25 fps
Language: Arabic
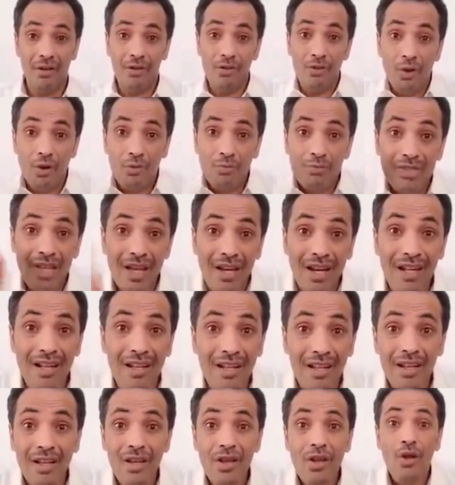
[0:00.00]
انهم
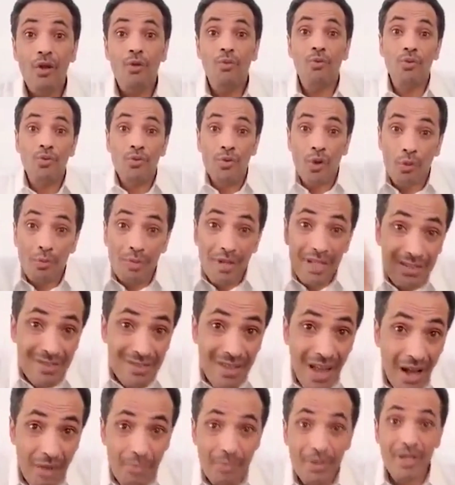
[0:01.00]
سرق وانهم
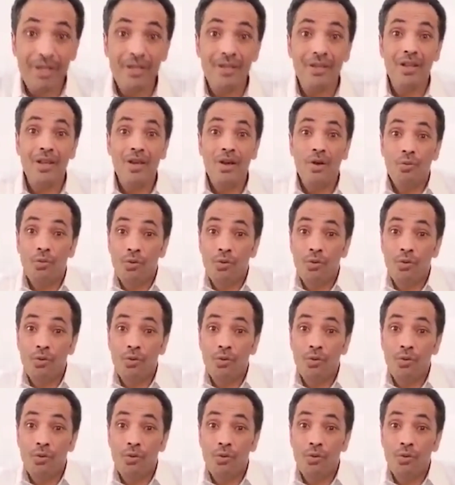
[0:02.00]
نصابين